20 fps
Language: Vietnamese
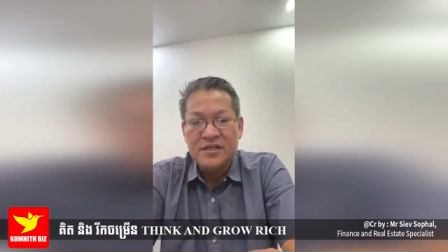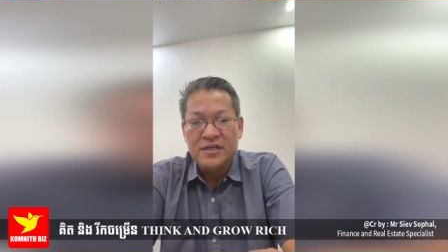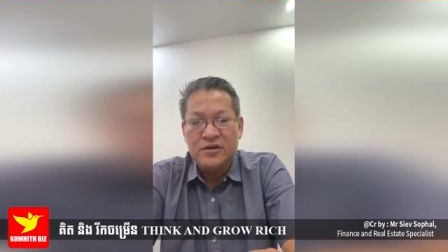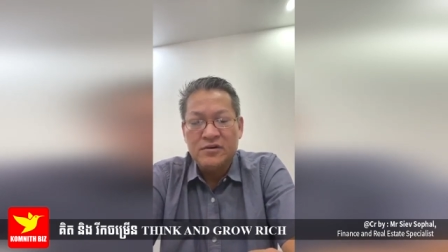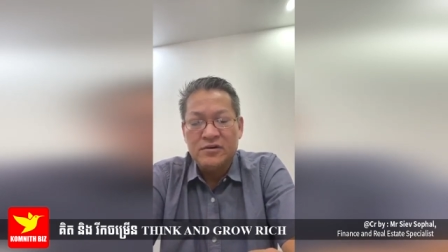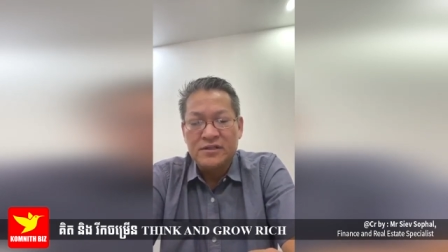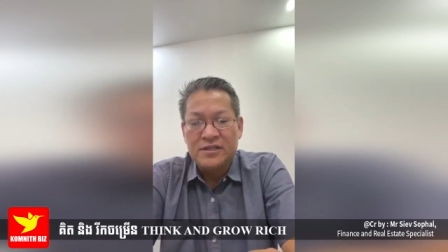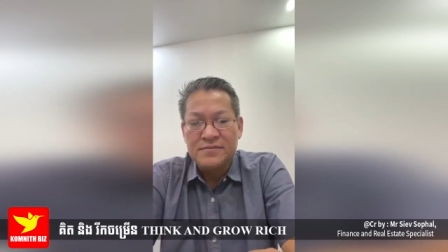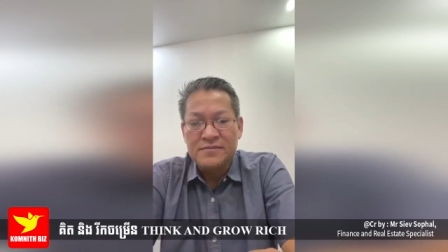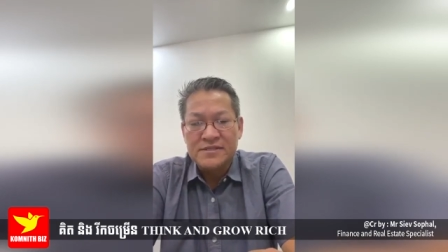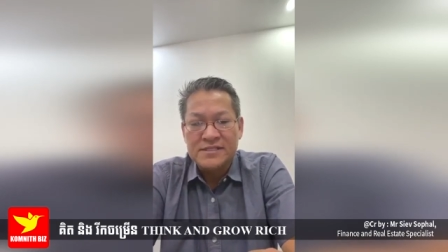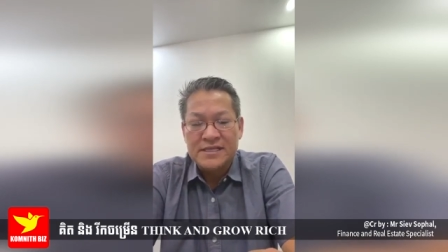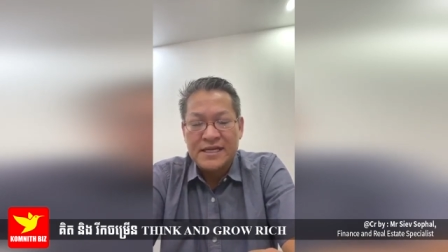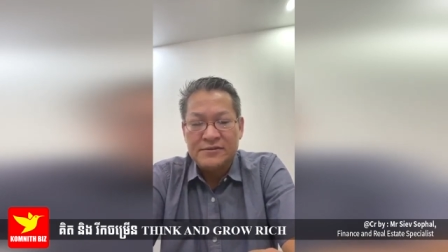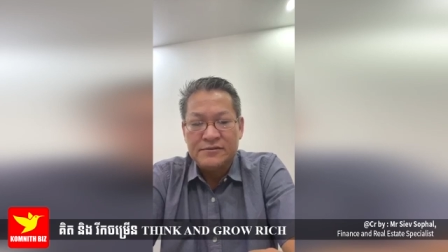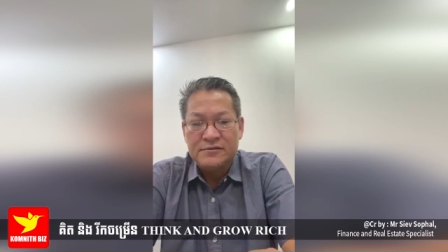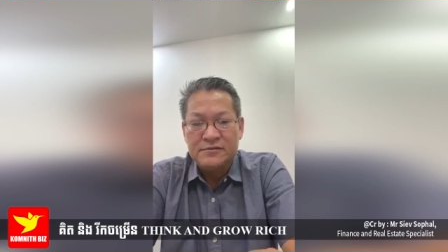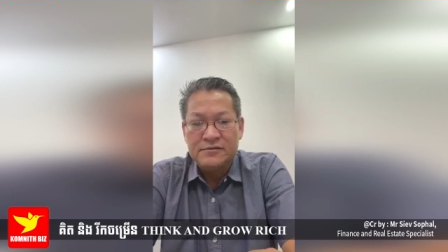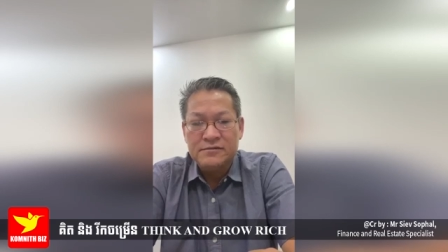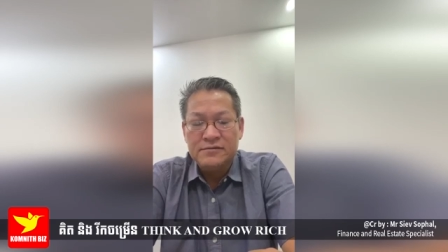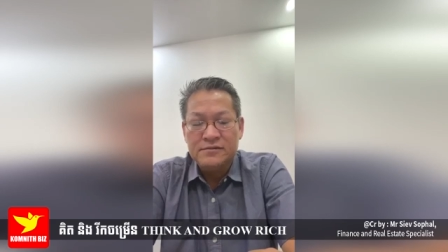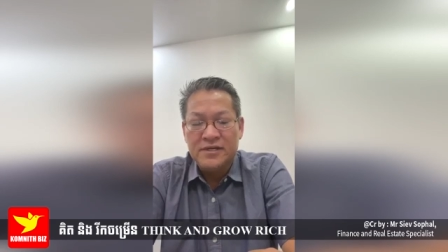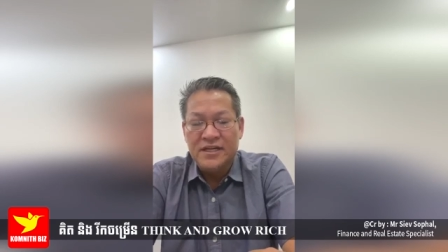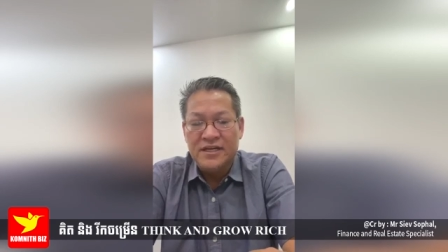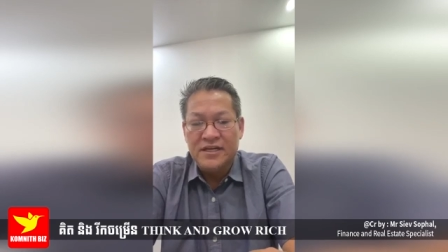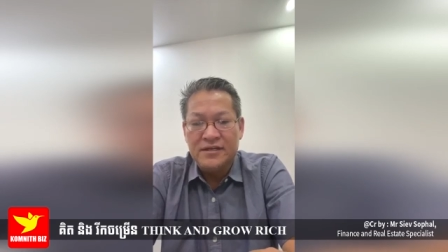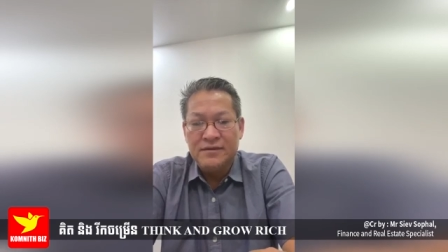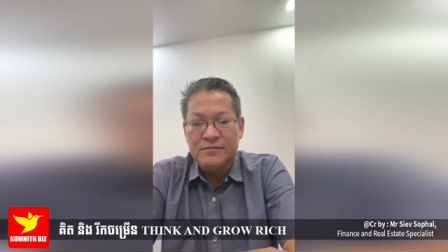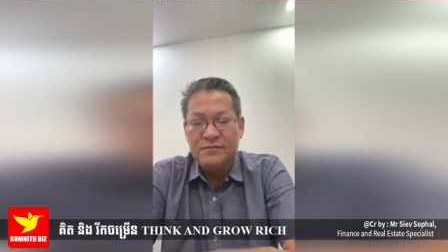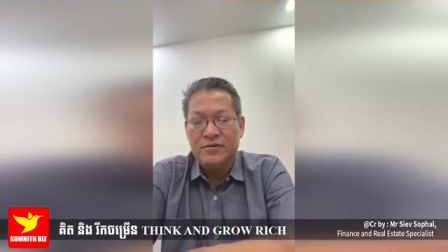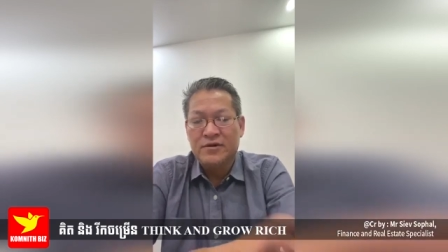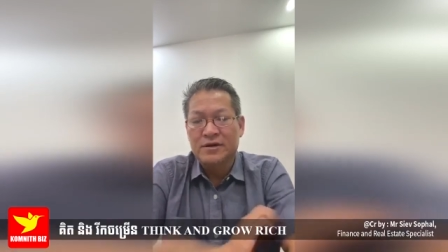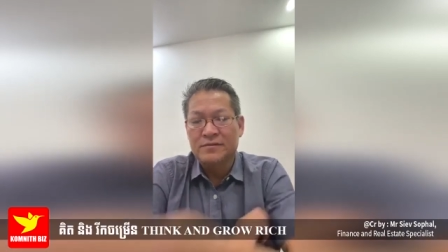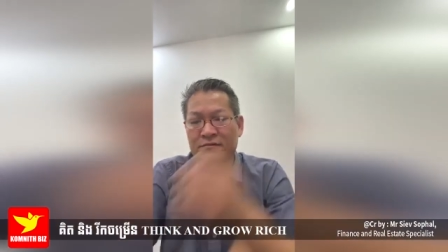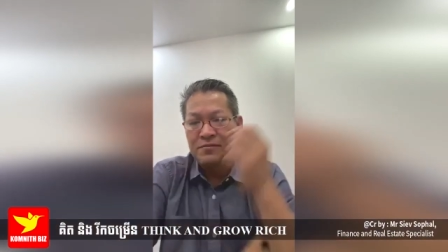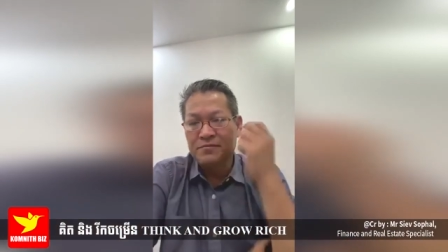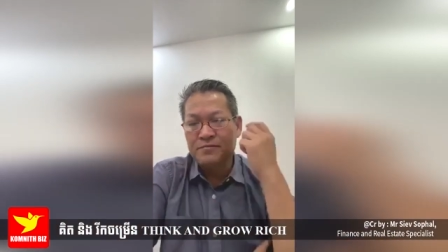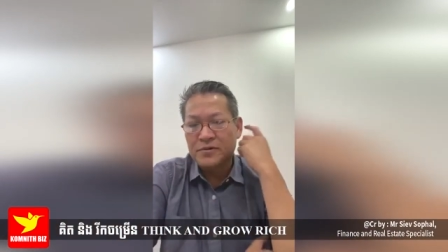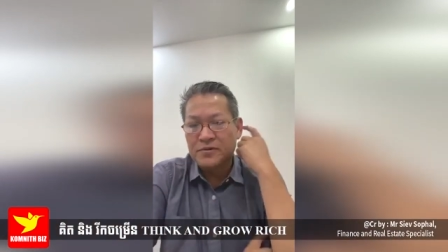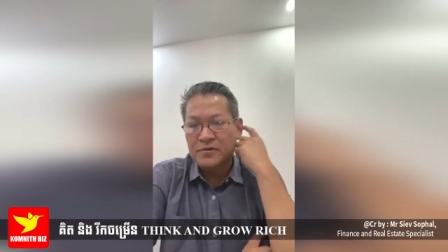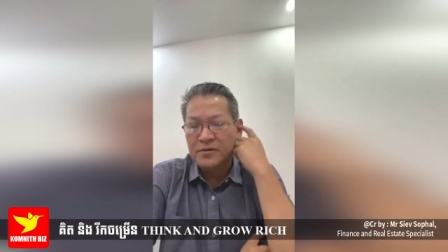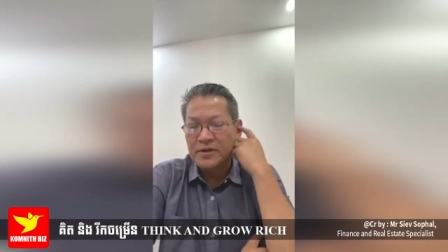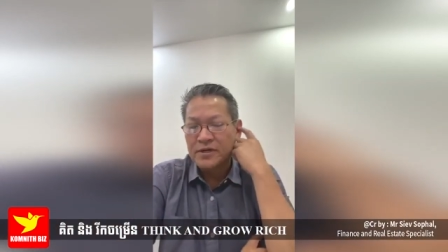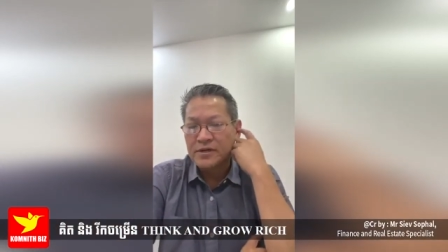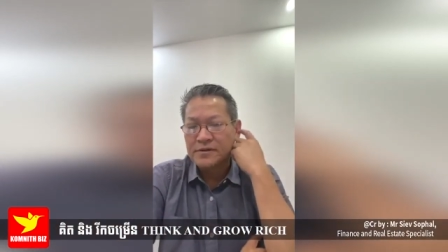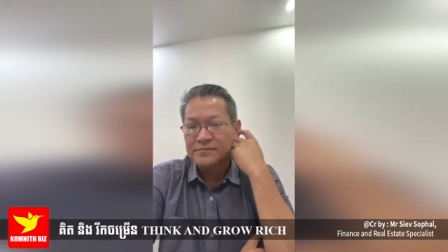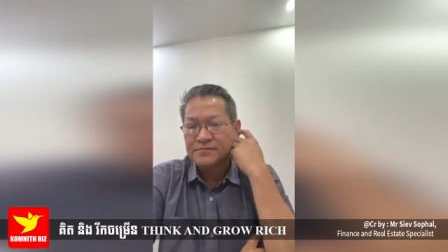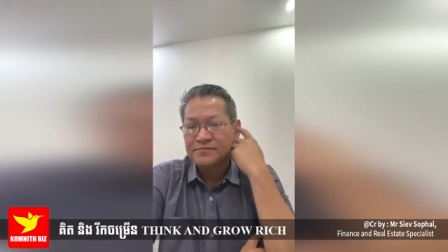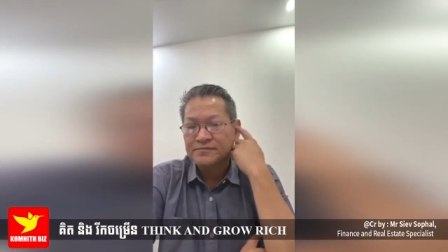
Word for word: cần lỗ tầm 6 lì mòn một bộ này